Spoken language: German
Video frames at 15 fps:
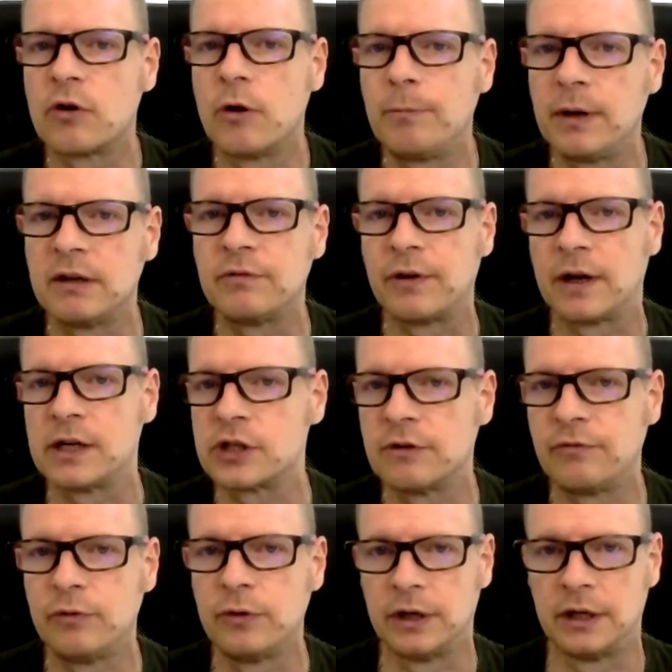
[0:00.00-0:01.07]
komplett falsch
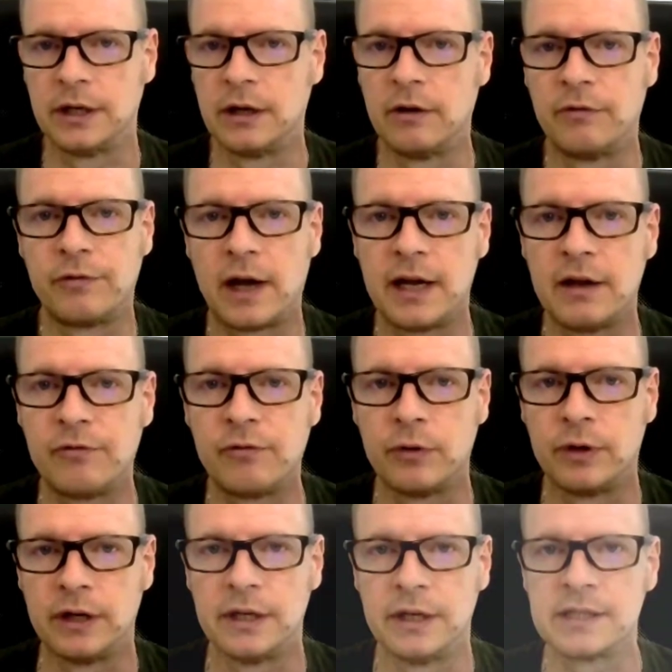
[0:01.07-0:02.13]
erfunden, äh, frei
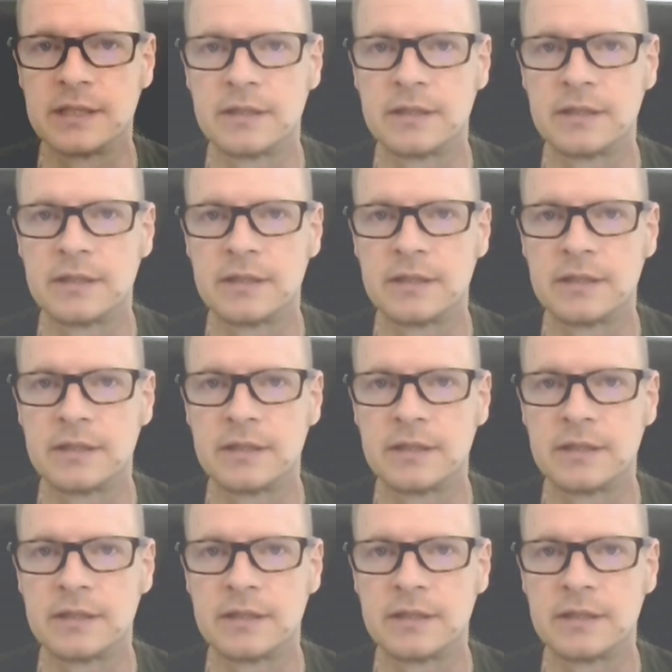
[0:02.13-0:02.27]
erfunden